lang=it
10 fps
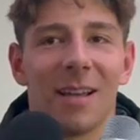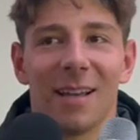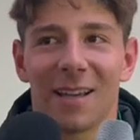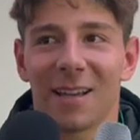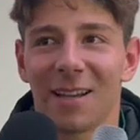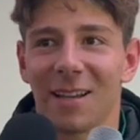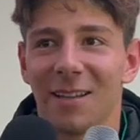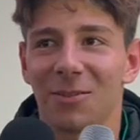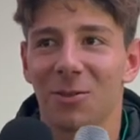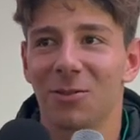eh, il
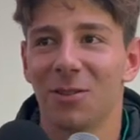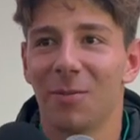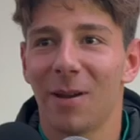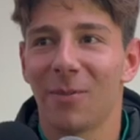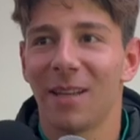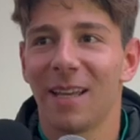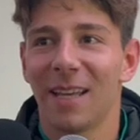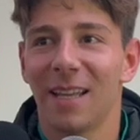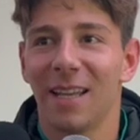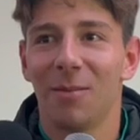discorso di prima
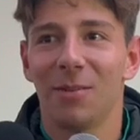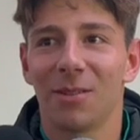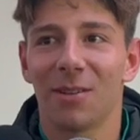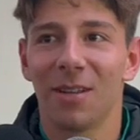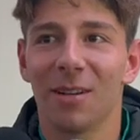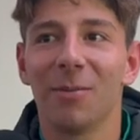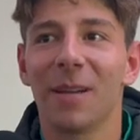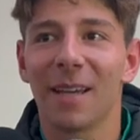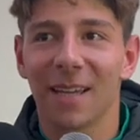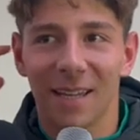de, degli episodi,
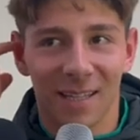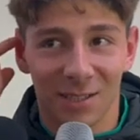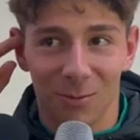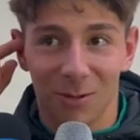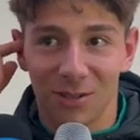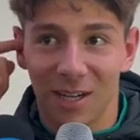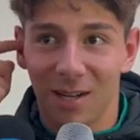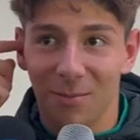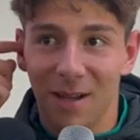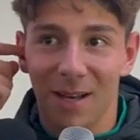come ci può
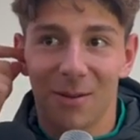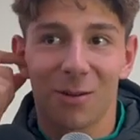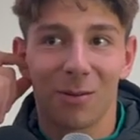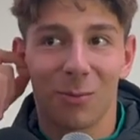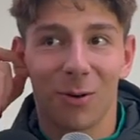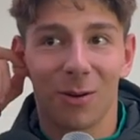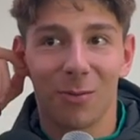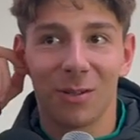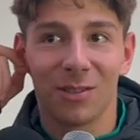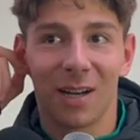girare bene ma come può,
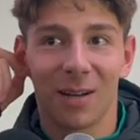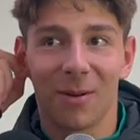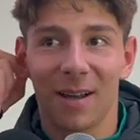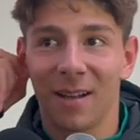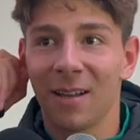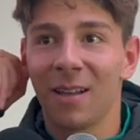può girare male.